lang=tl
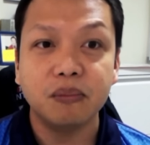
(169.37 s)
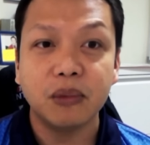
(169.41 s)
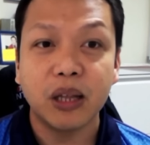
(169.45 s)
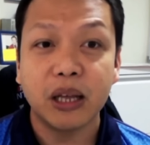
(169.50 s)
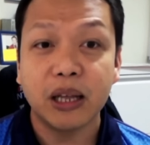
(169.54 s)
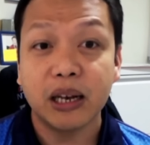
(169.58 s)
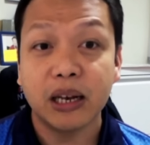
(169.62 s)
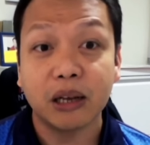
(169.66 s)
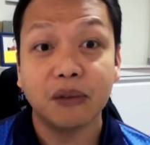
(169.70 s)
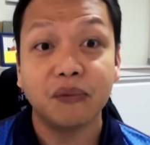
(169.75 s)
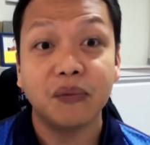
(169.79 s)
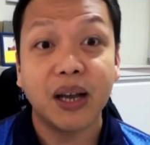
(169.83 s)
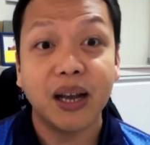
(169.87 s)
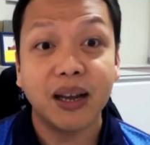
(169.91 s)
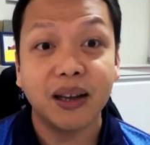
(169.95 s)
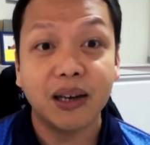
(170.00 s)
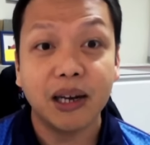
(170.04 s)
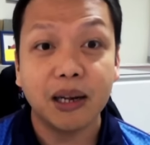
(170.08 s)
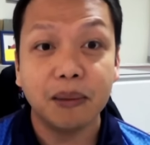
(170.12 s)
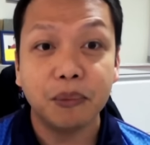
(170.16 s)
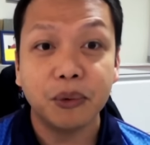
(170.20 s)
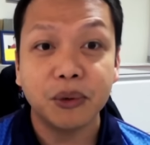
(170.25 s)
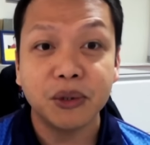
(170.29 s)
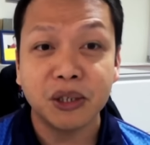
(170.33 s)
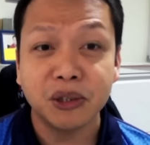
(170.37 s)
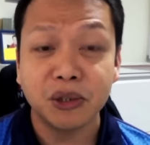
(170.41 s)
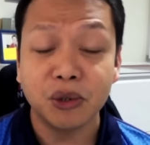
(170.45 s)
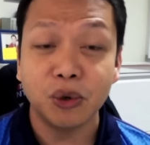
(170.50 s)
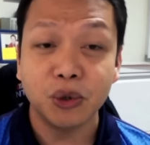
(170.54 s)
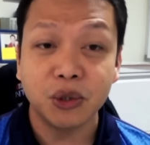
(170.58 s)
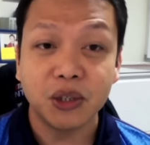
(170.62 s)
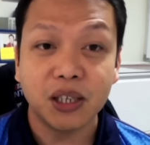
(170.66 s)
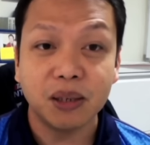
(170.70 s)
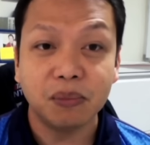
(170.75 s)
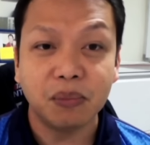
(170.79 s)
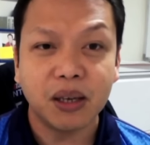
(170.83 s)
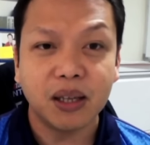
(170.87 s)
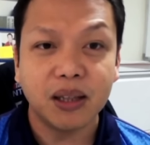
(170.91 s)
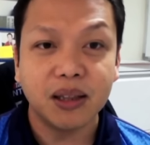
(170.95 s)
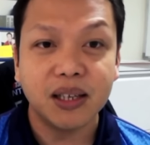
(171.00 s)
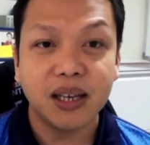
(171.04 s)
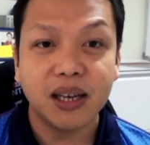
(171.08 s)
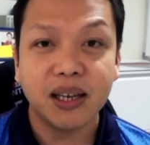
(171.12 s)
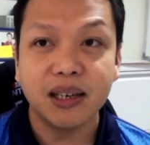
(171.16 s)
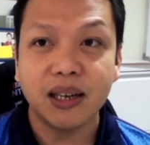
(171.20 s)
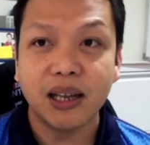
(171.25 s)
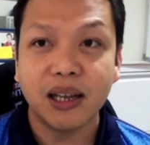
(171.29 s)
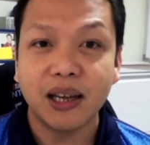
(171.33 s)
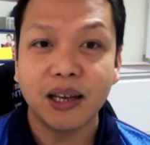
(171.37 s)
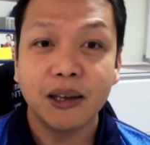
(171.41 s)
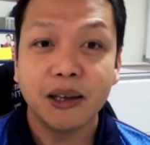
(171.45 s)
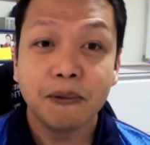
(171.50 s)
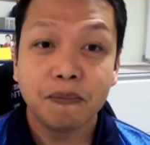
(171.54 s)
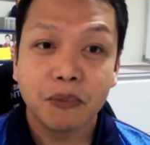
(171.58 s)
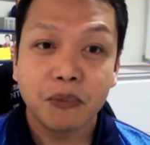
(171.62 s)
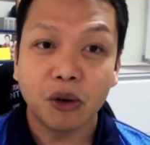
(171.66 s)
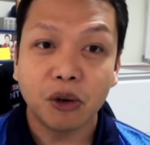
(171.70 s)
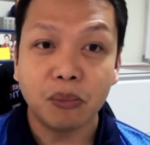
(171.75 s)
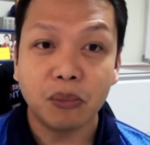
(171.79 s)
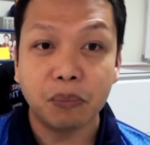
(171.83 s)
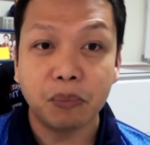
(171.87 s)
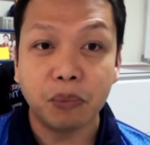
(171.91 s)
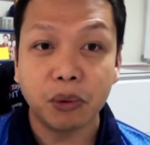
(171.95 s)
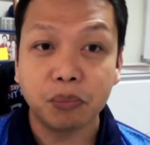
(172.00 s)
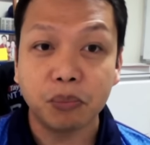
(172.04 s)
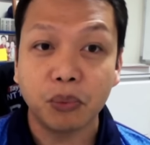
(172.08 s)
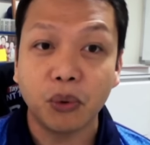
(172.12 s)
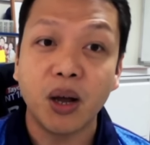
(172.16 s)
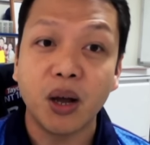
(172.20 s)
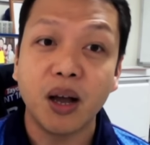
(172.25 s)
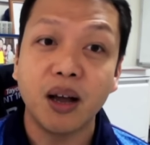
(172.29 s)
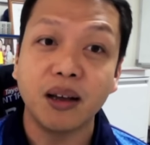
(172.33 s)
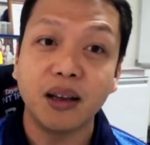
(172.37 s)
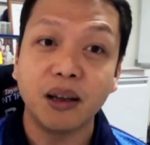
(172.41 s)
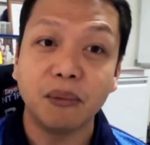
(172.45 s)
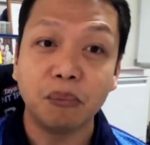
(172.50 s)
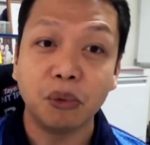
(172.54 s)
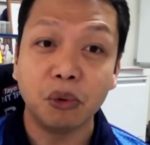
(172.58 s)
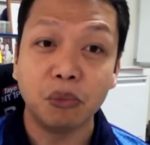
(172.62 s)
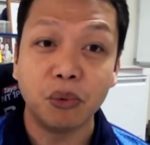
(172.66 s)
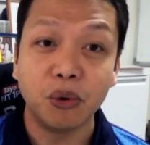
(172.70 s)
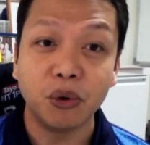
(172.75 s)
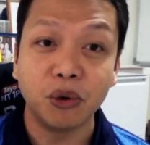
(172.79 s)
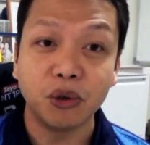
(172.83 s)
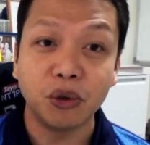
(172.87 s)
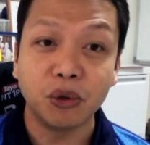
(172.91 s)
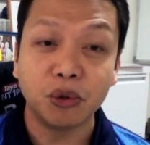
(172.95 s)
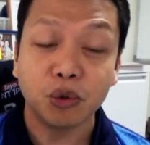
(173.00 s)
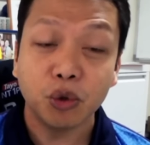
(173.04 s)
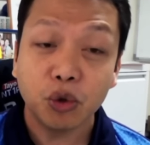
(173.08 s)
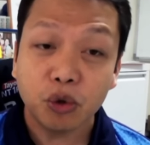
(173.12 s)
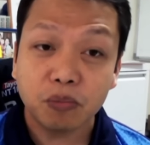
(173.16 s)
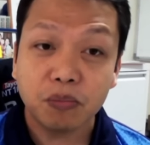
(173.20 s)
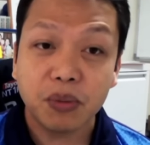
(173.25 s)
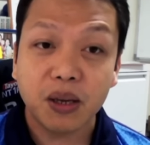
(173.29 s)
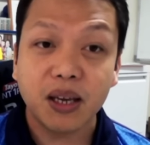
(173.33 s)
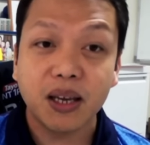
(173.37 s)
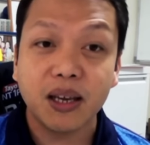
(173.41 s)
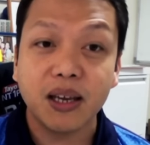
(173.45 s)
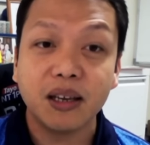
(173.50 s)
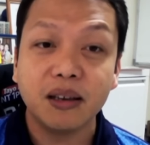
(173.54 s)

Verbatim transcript: na nag-viral po sa social media na umabot po hanggang bubong yung tubig.